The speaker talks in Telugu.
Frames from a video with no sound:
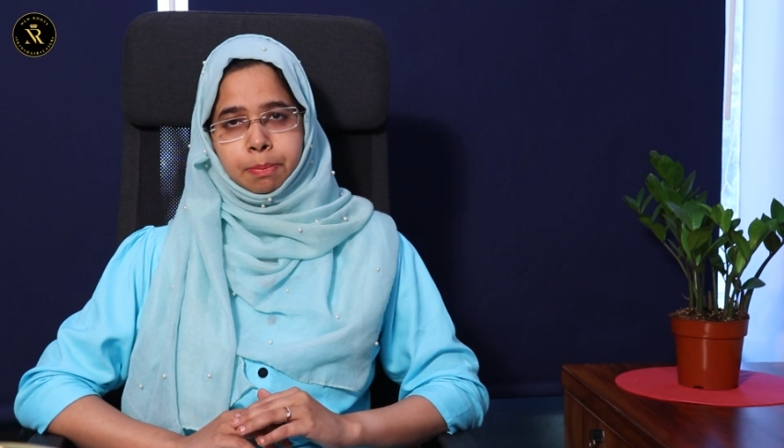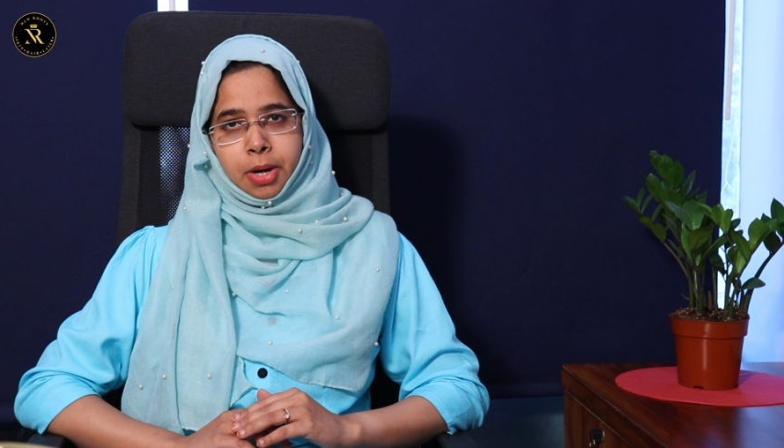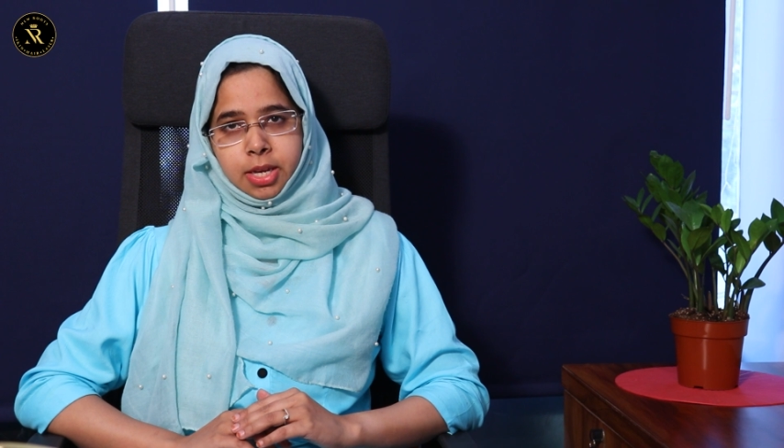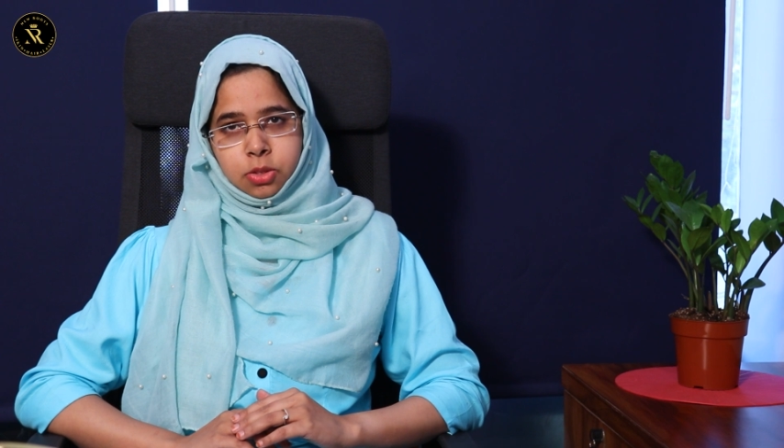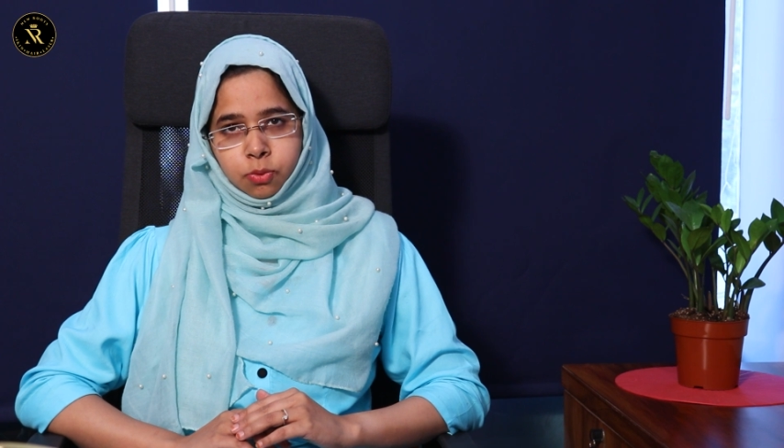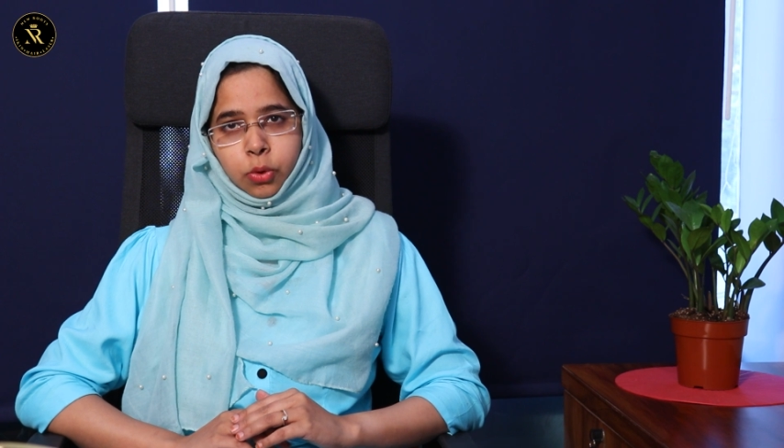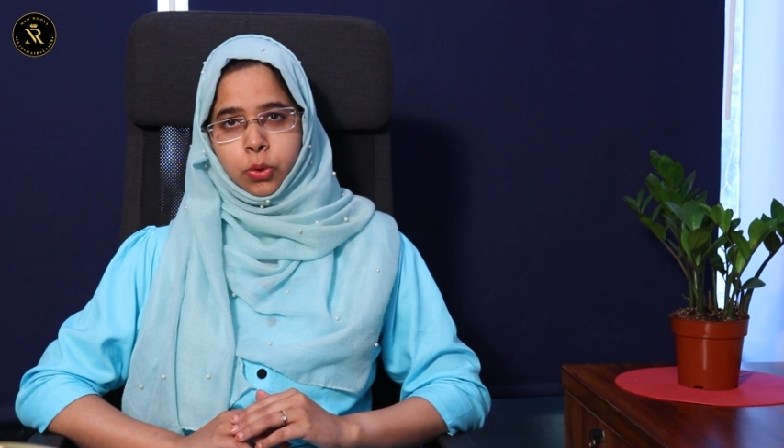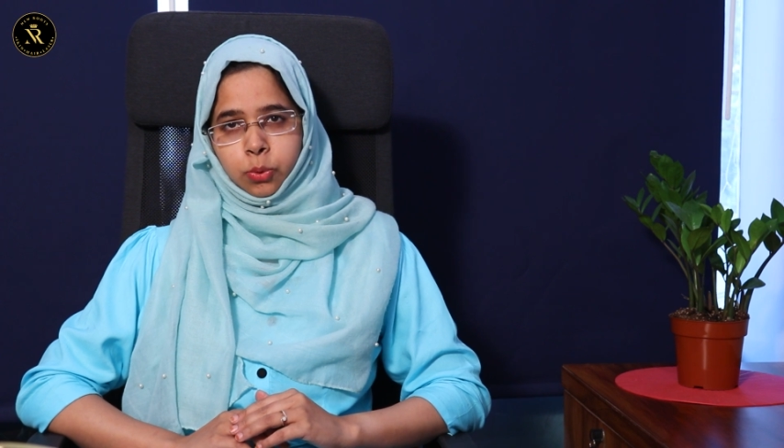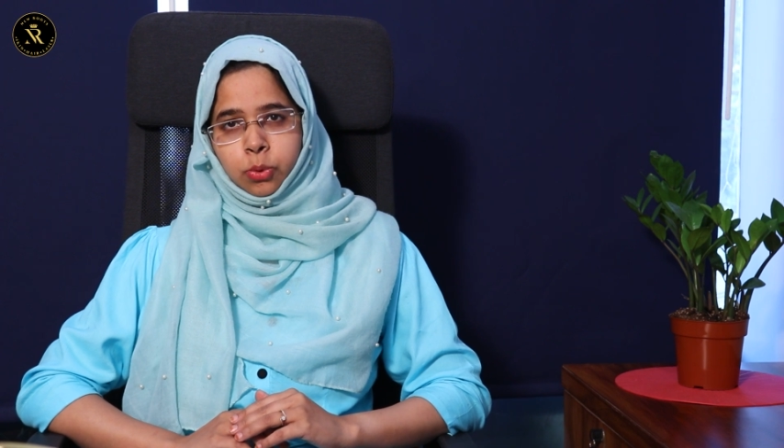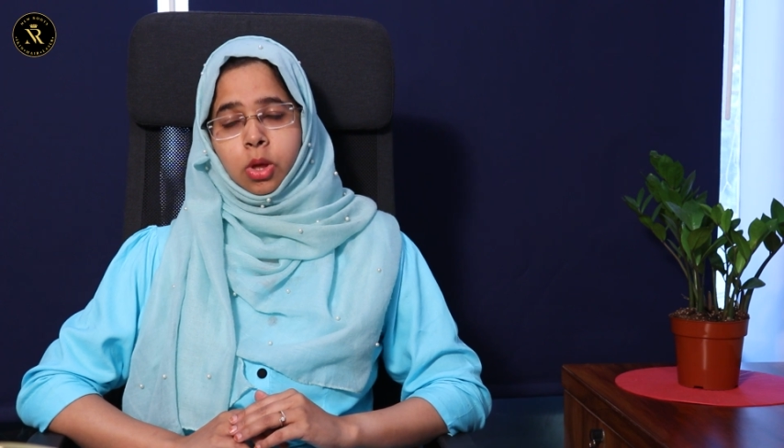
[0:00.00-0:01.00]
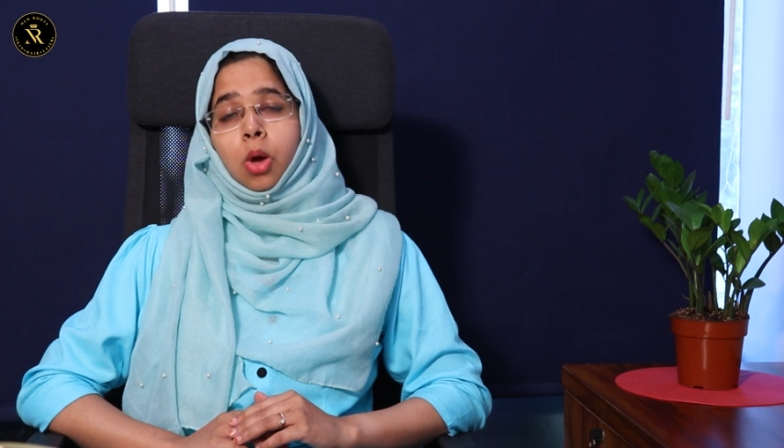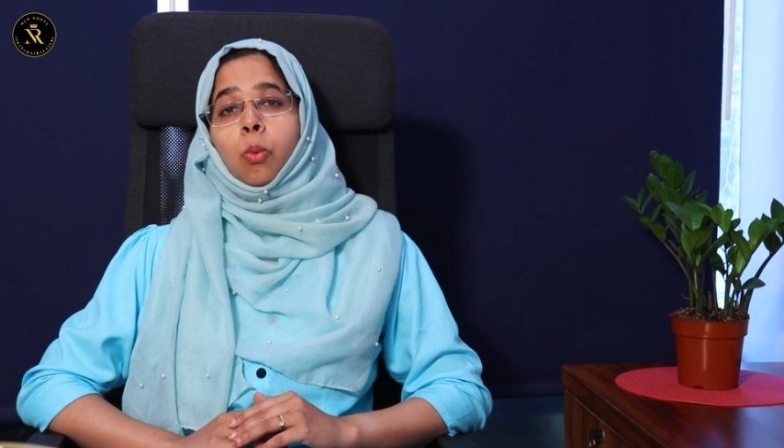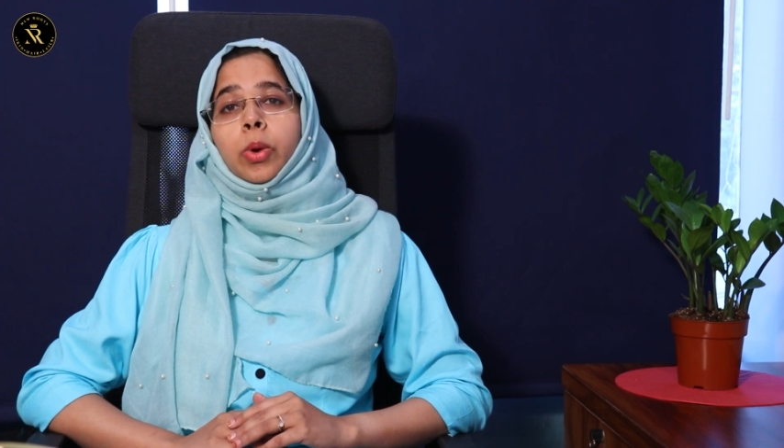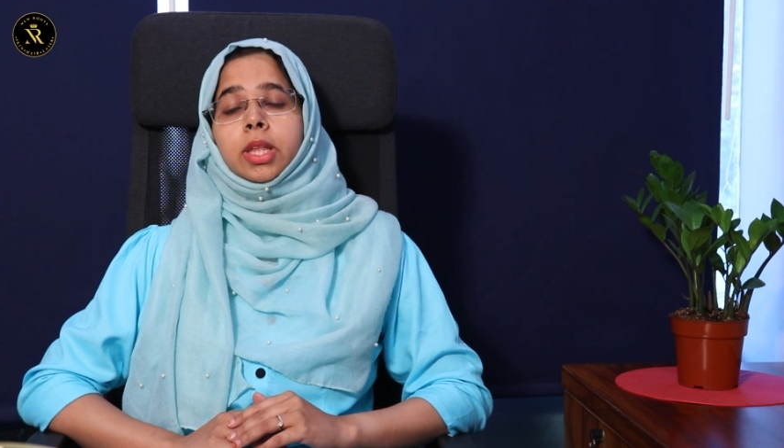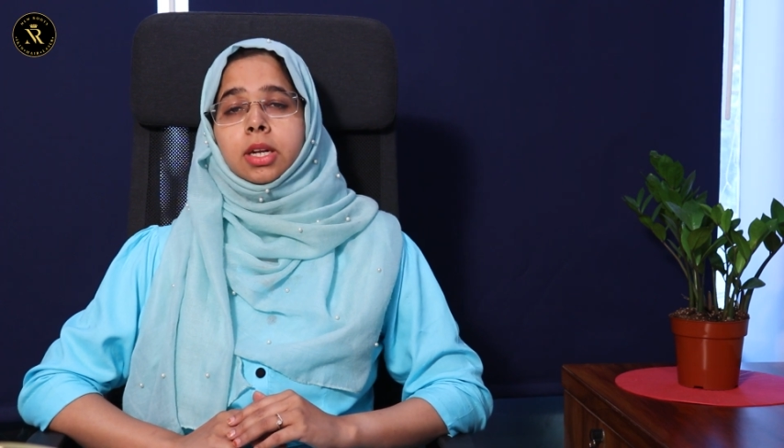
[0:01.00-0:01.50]
చేశారు అనే దాన్ని బట్టి
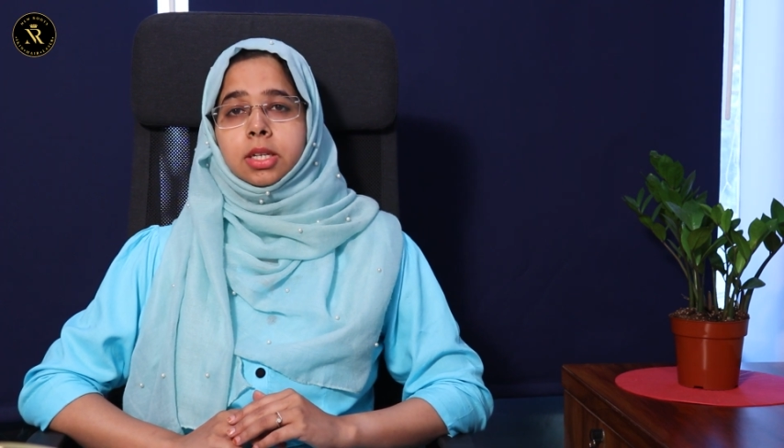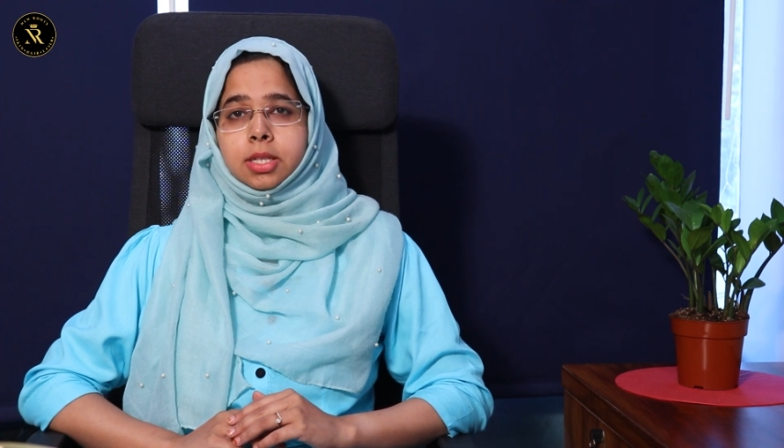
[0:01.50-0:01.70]
కూడా డిసైడ్